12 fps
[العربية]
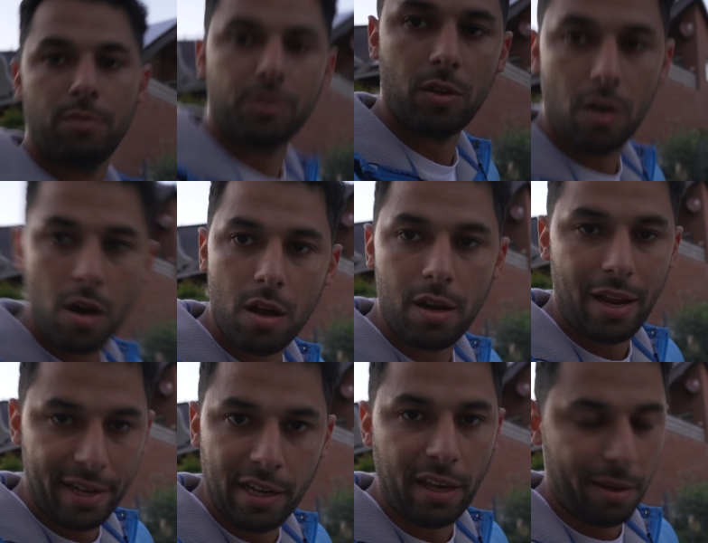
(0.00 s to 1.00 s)
انا بصراحه
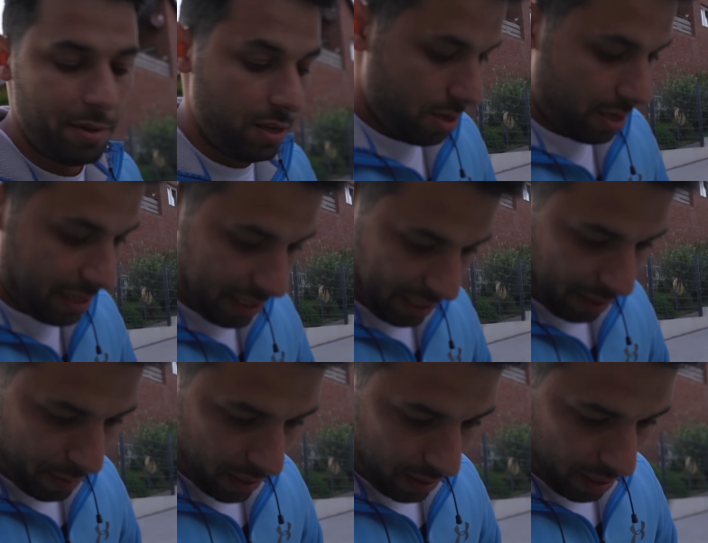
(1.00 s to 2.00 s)
انا اللي غبي انا اللي
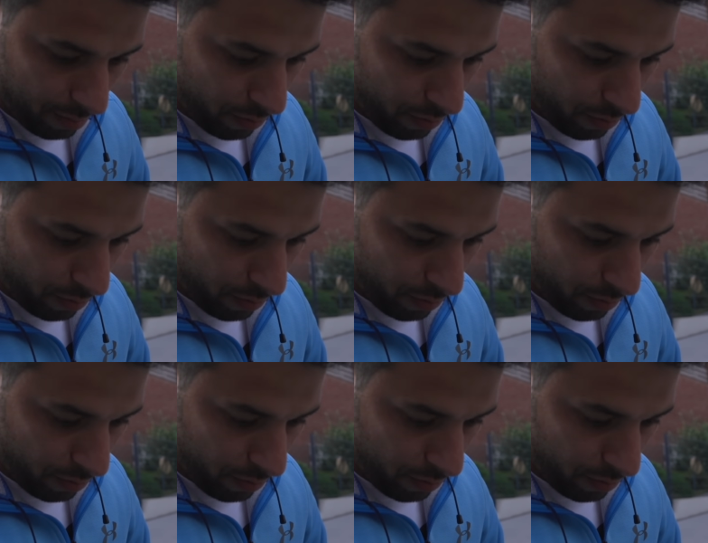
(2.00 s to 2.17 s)
اتغبيت يعني